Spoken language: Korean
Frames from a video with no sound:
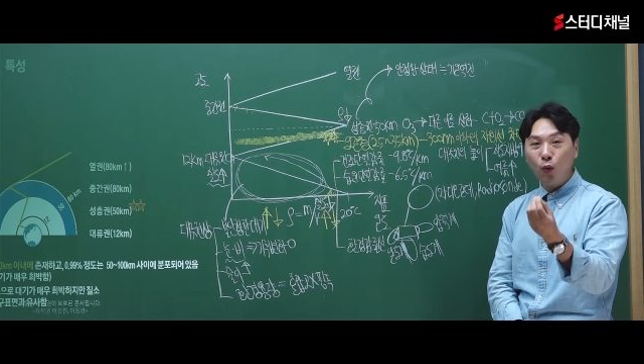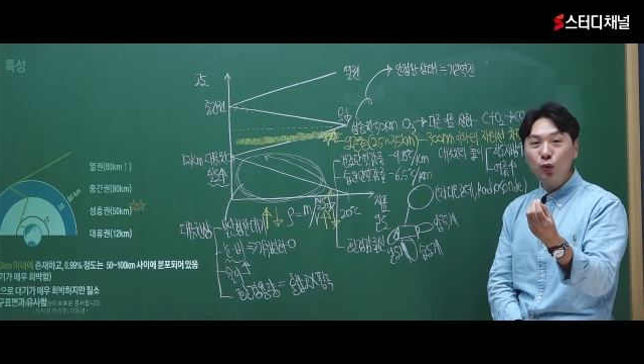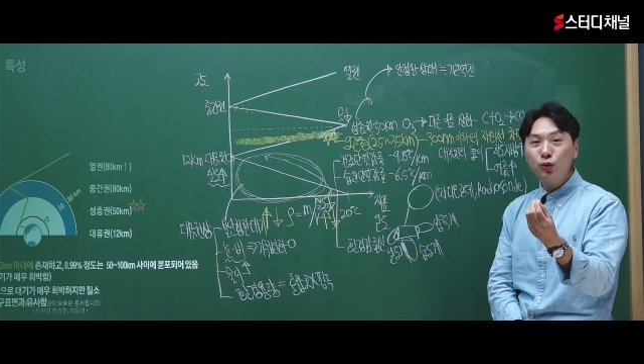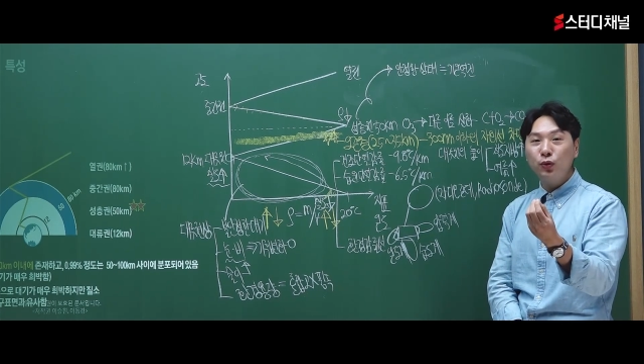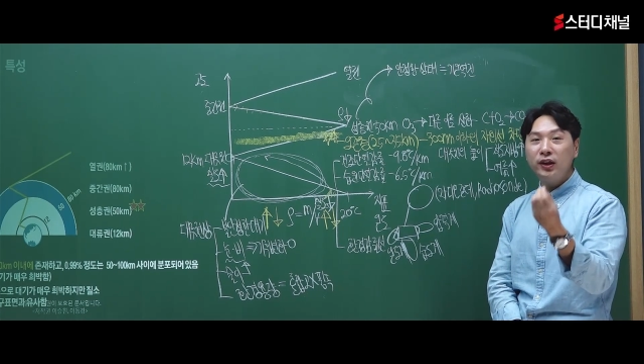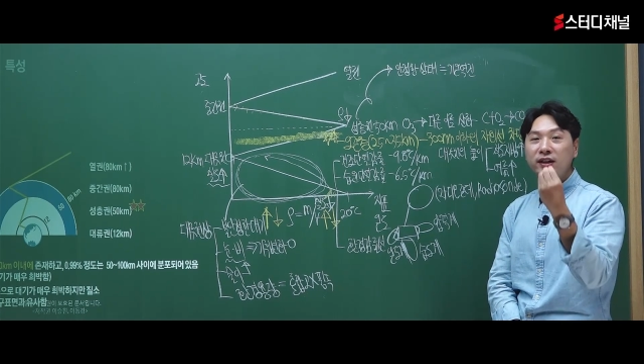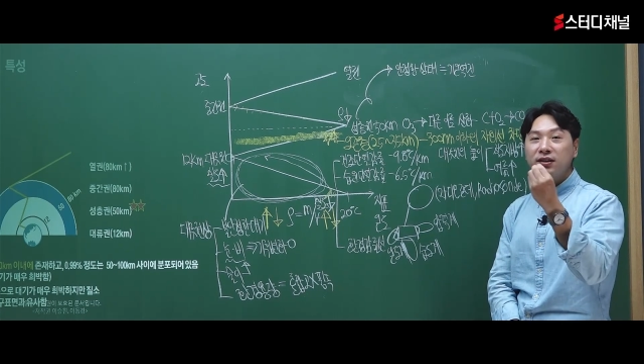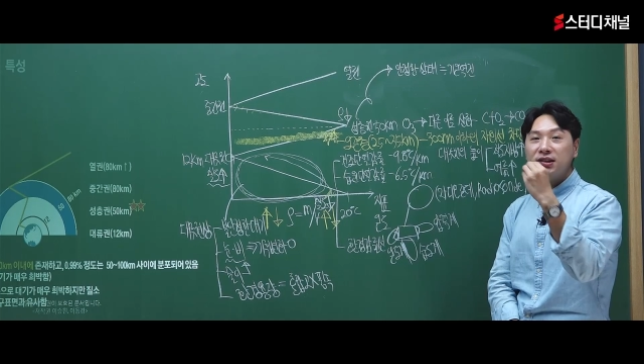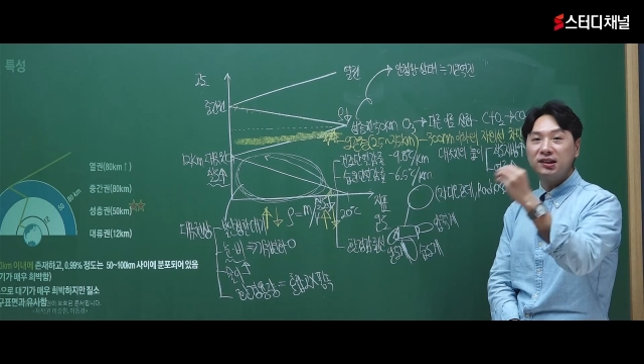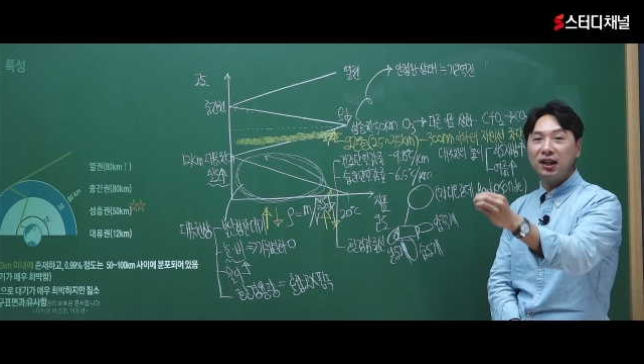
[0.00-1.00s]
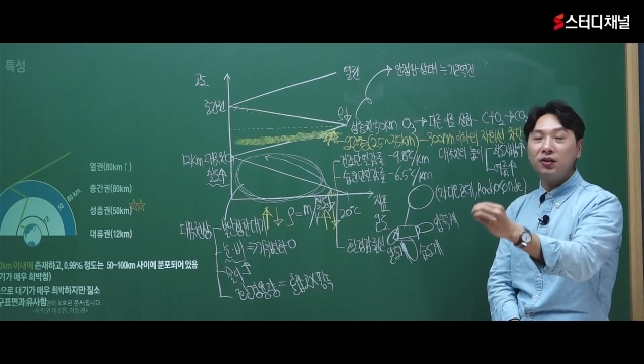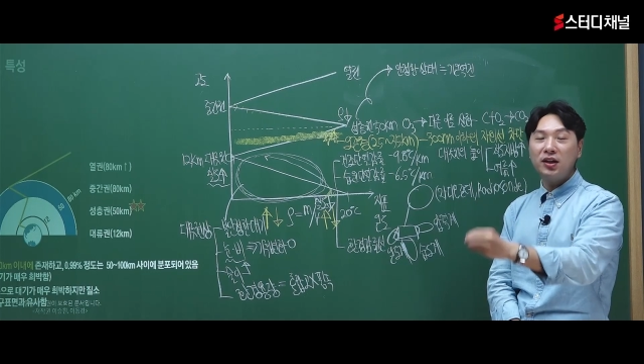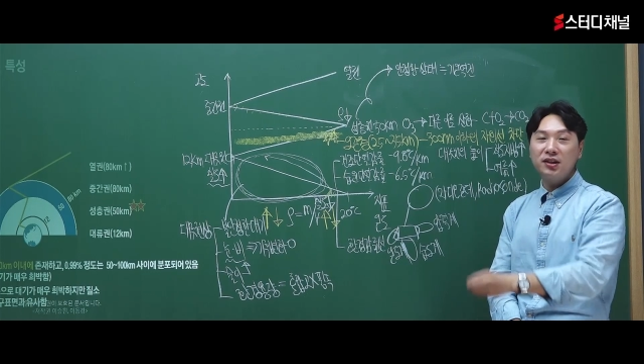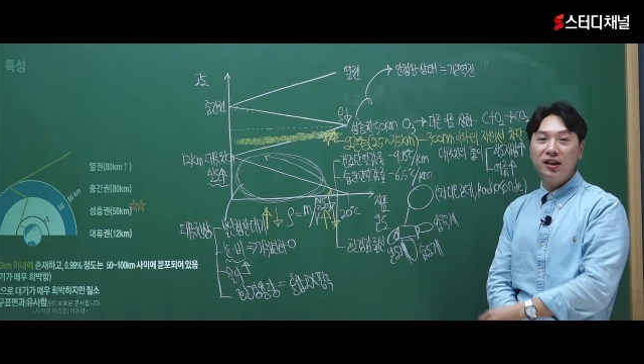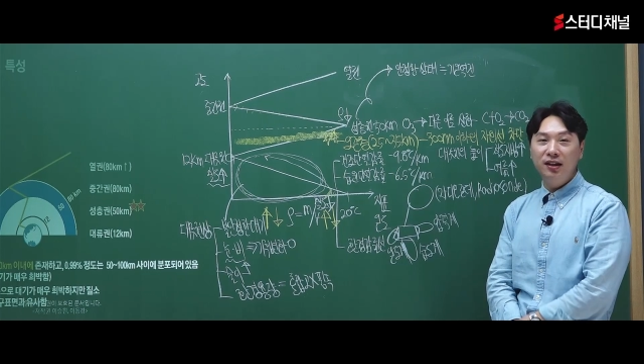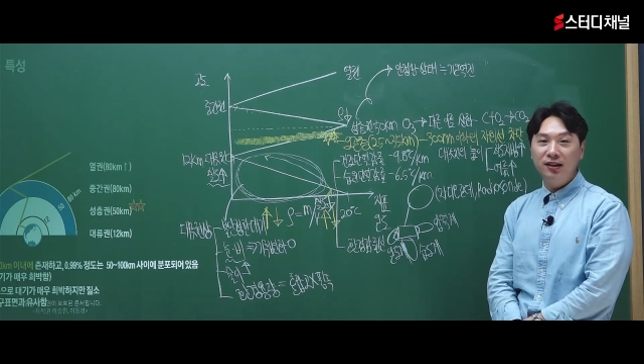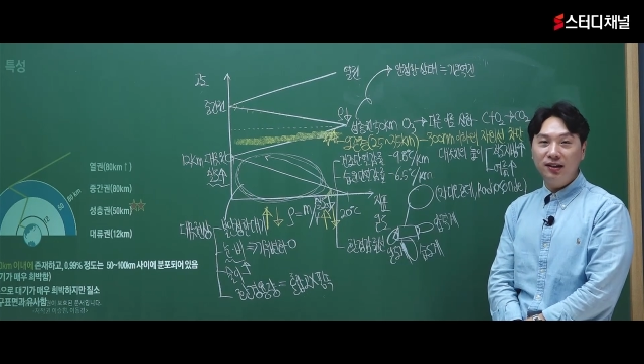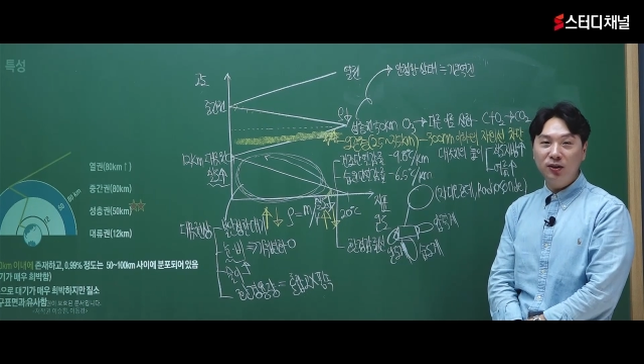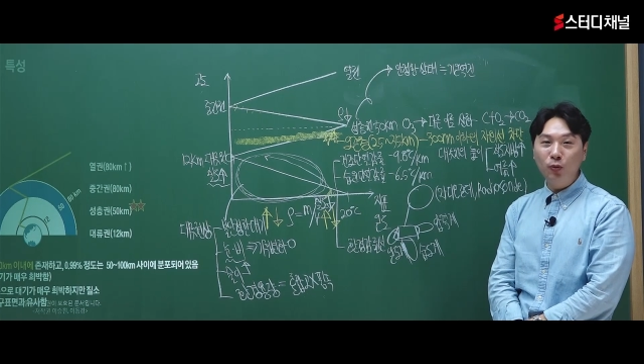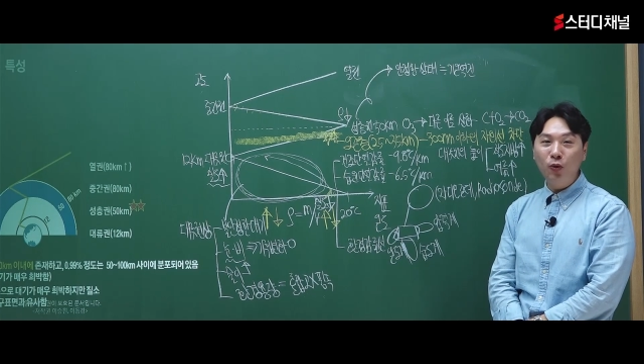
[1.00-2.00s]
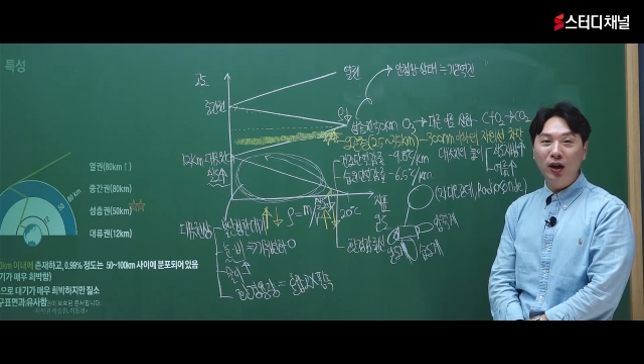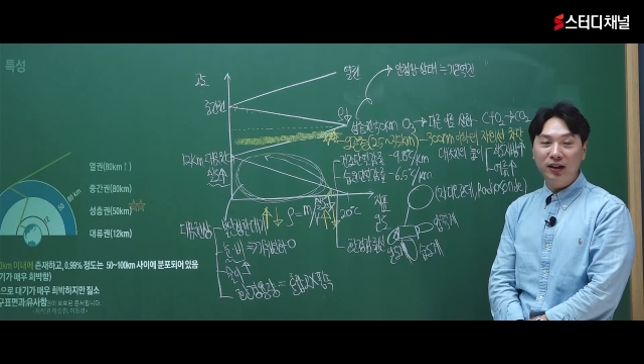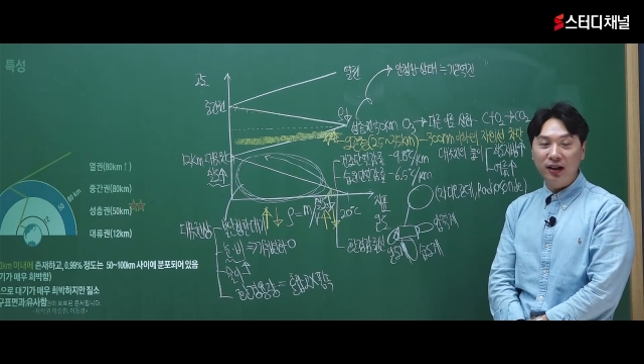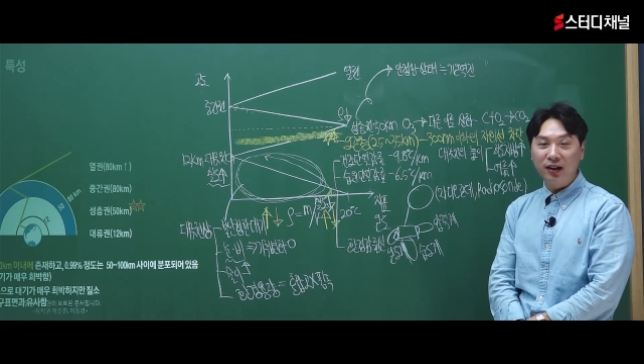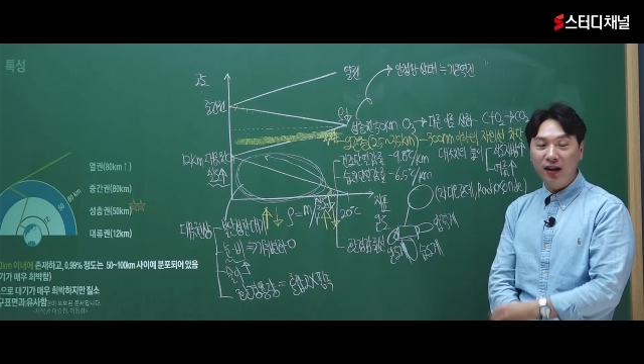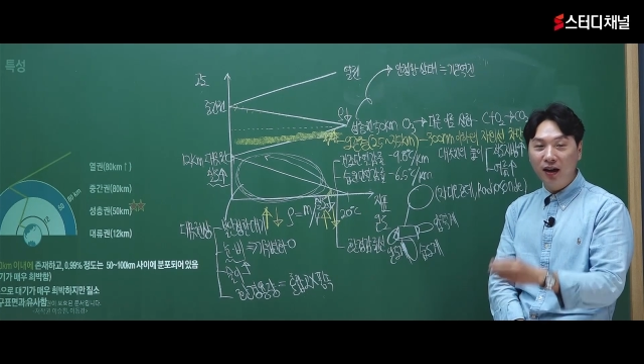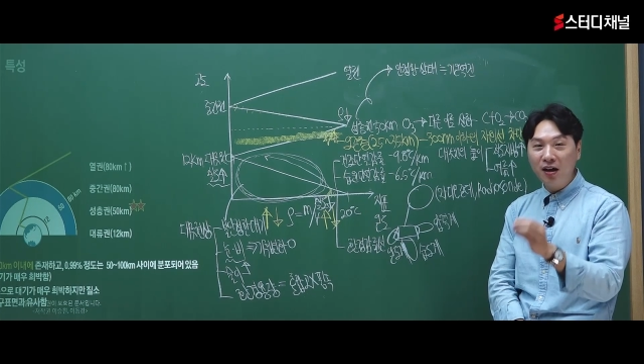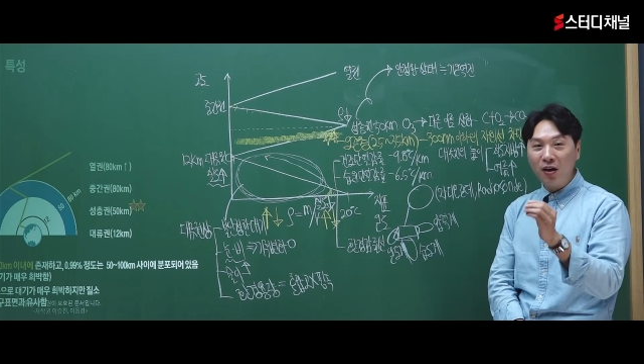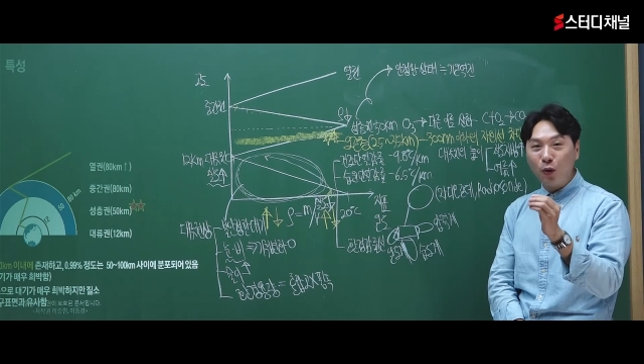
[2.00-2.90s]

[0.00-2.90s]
오존이 그것을 산화시키는 데 소모가 되니까